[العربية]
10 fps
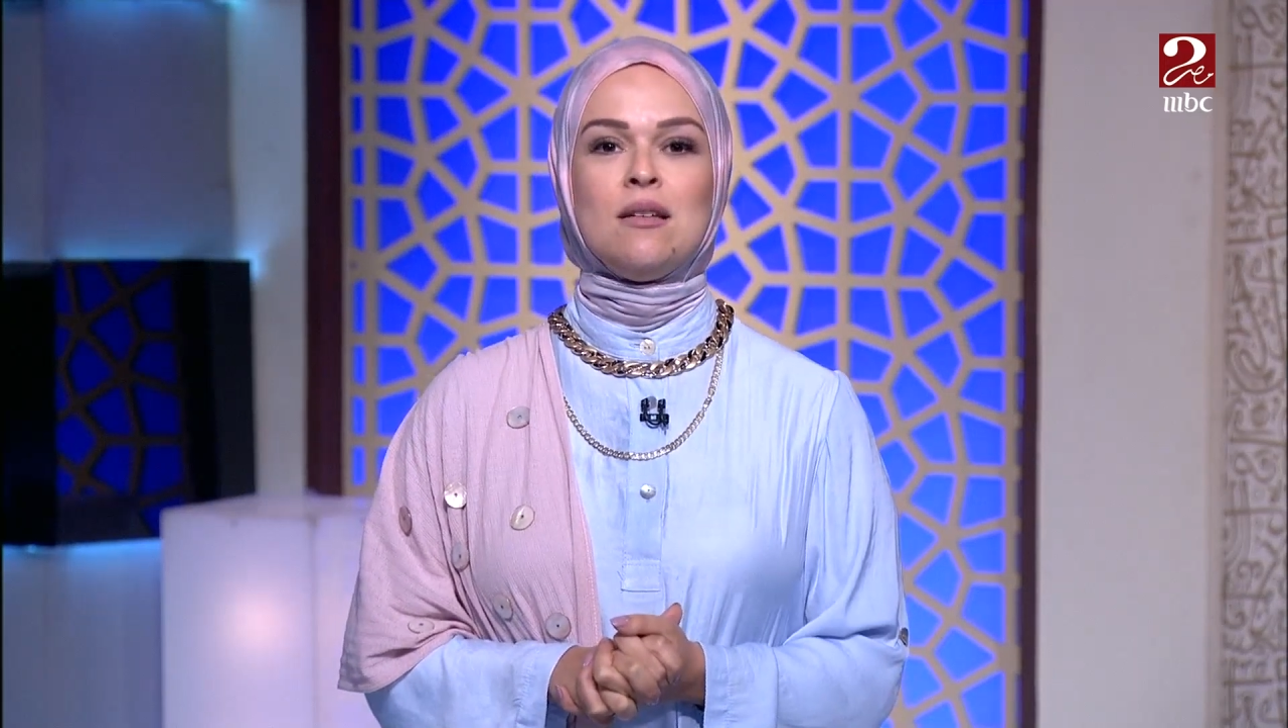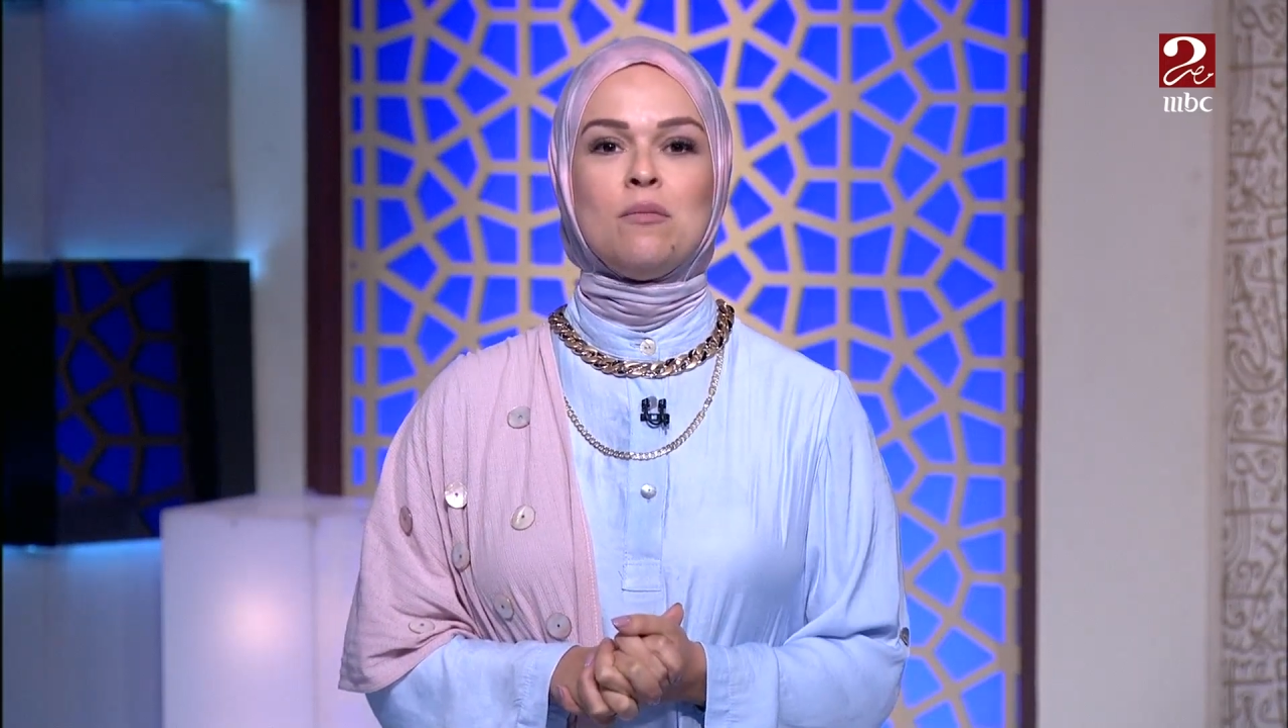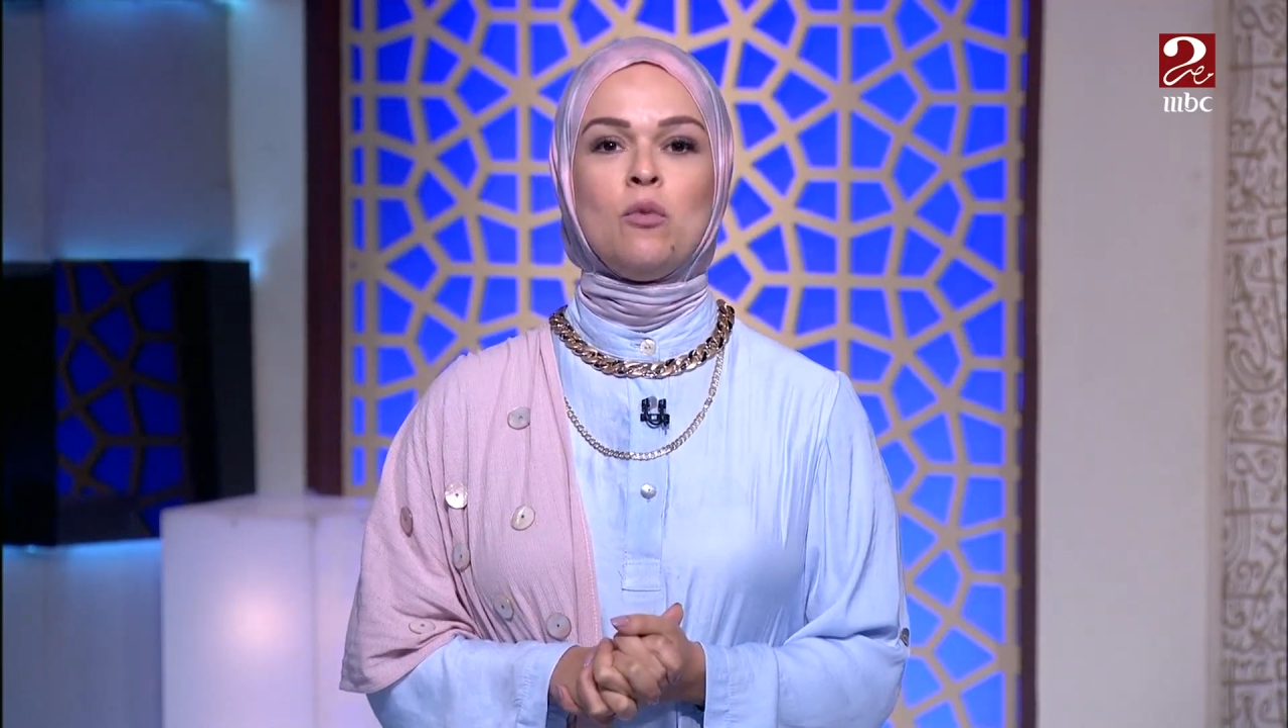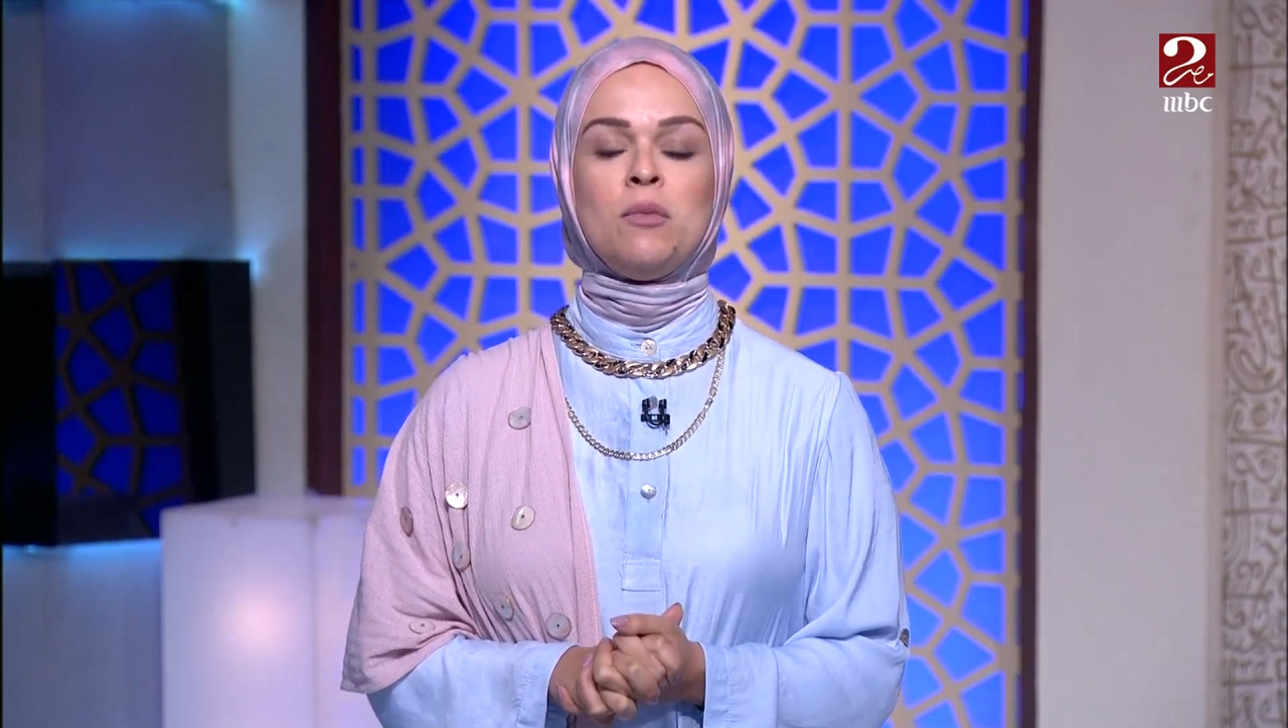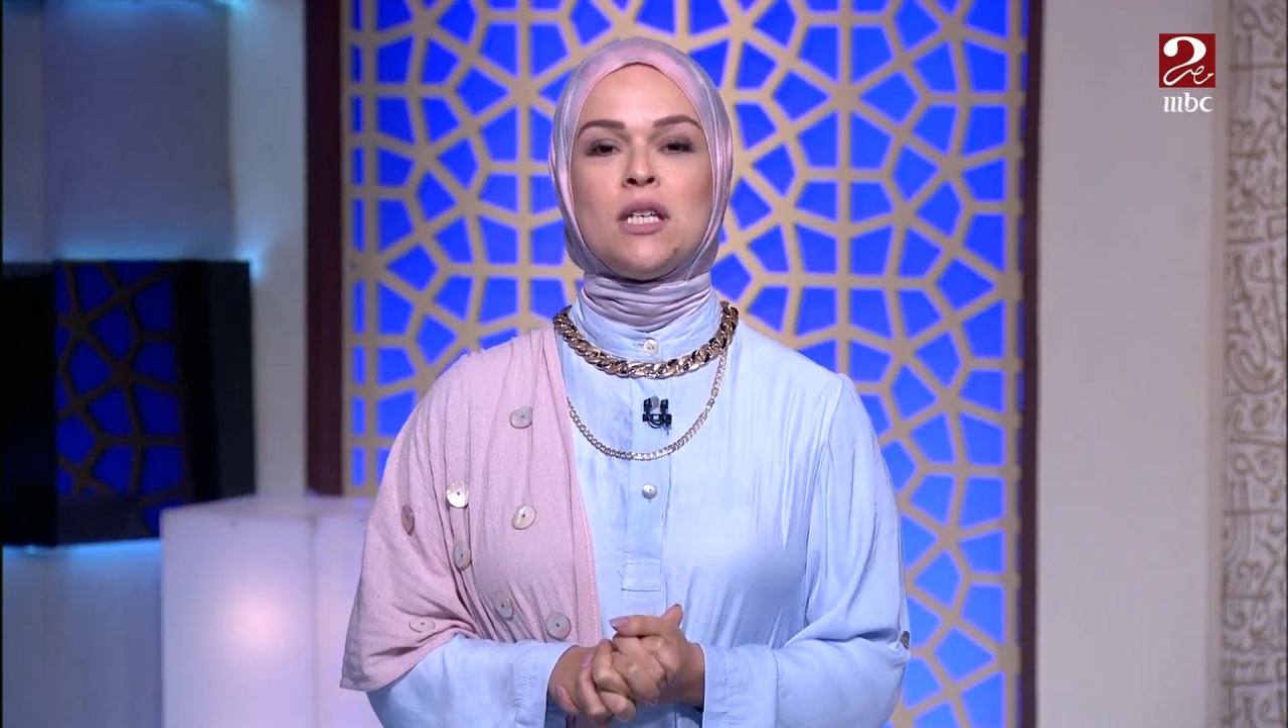
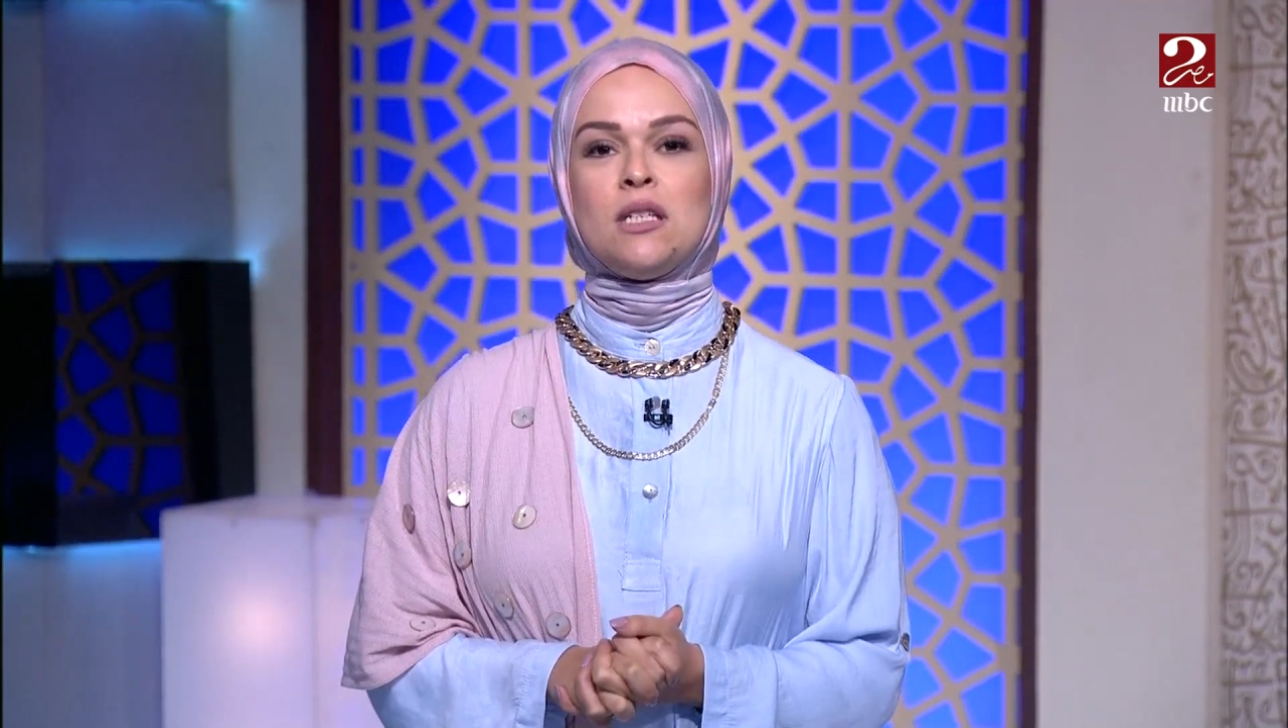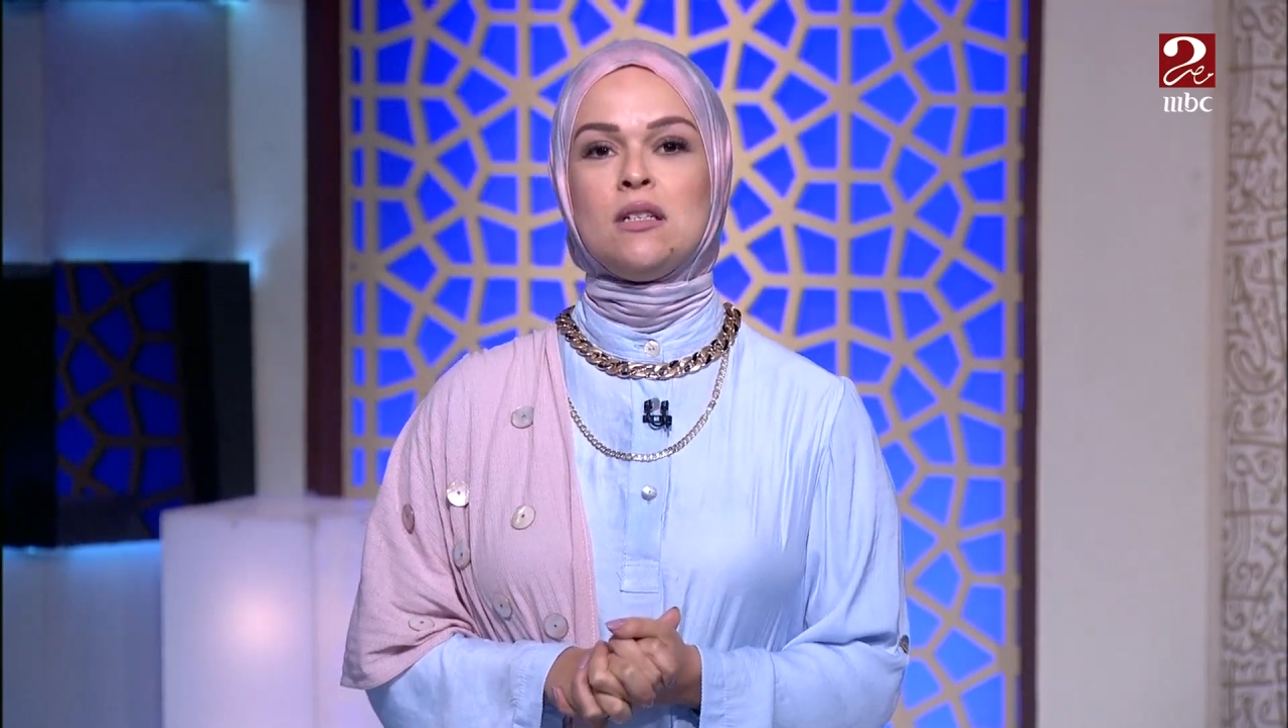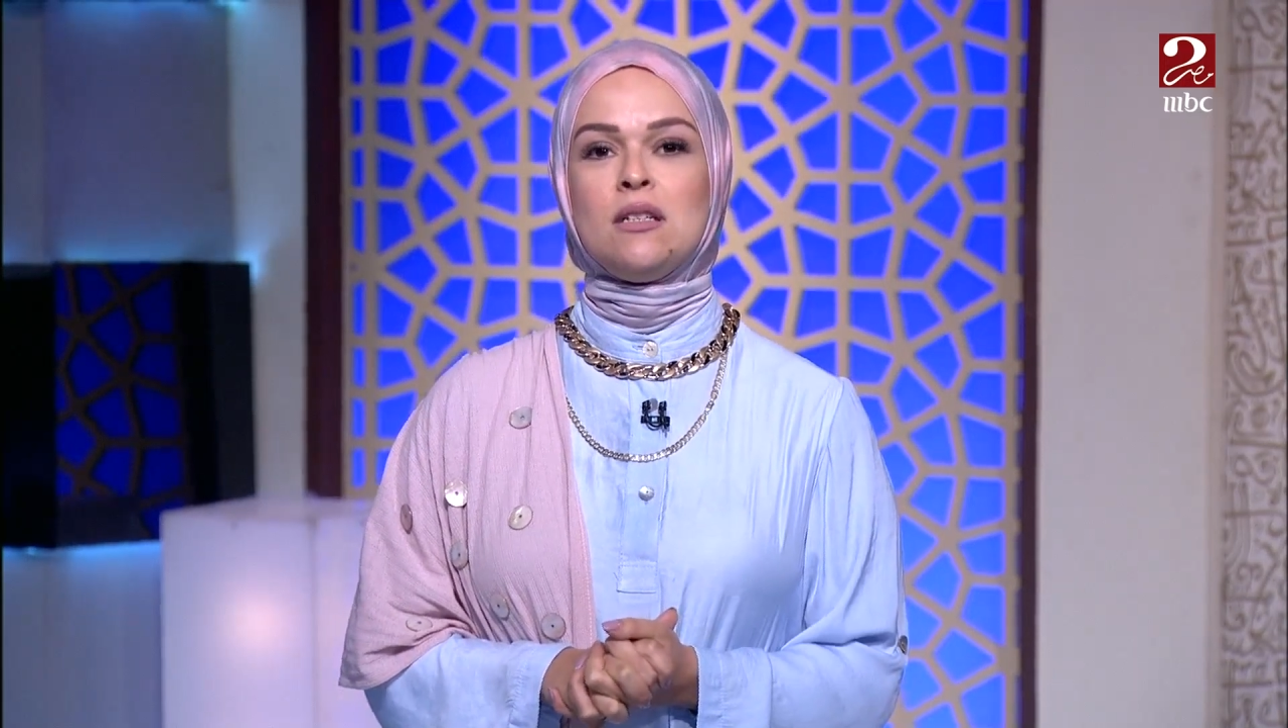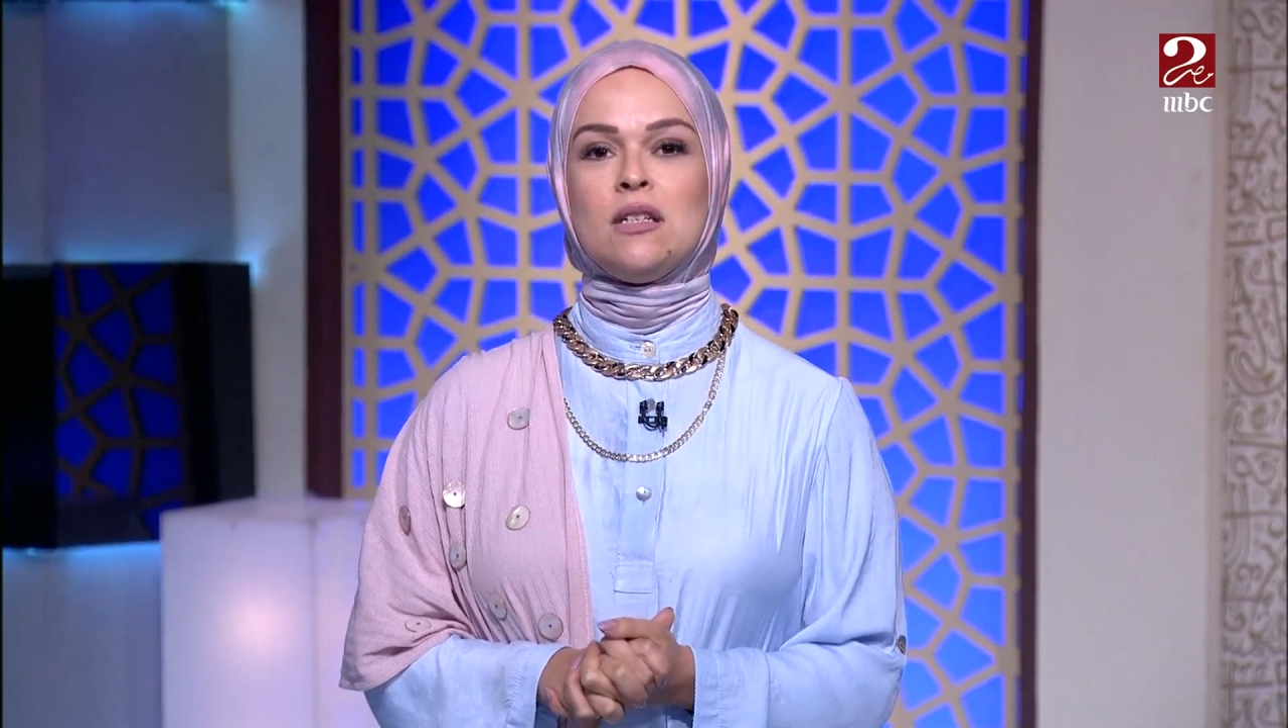ممكن